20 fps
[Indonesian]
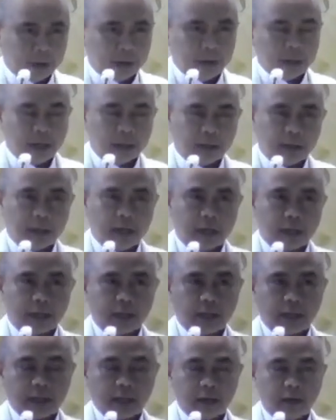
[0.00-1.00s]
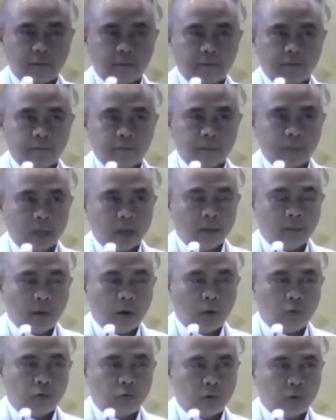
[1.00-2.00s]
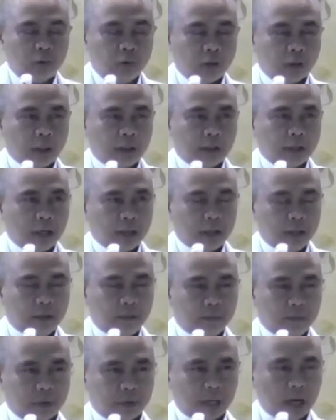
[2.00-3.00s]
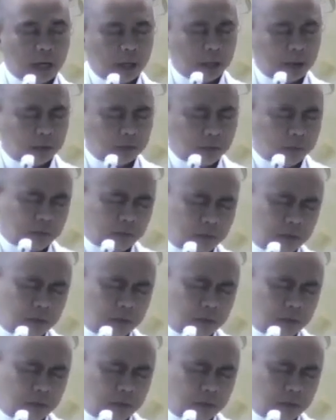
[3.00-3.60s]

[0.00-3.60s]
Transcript: di tengah-tengah kita. Mau kita ini sakit,